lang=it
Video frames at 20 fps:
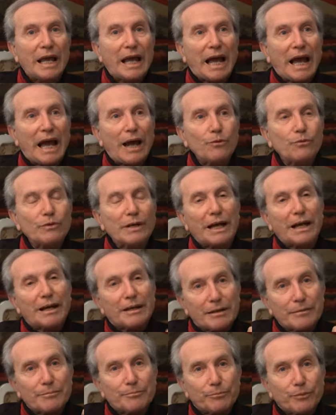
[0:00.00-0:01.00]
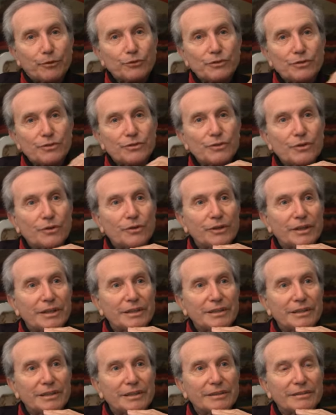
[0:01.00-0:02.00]
a una posizione
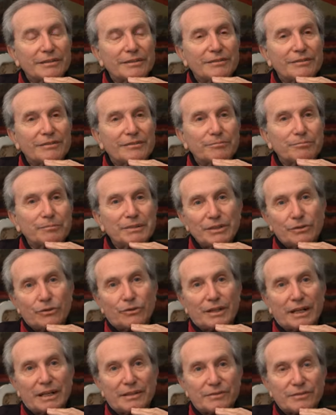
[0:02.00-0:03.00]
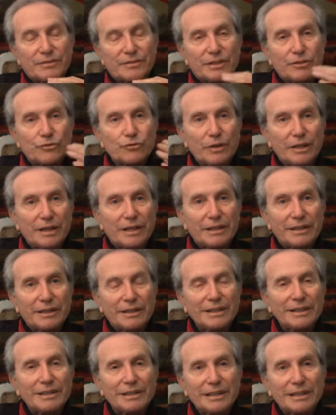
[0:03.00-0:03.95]
di minoranza, cioè il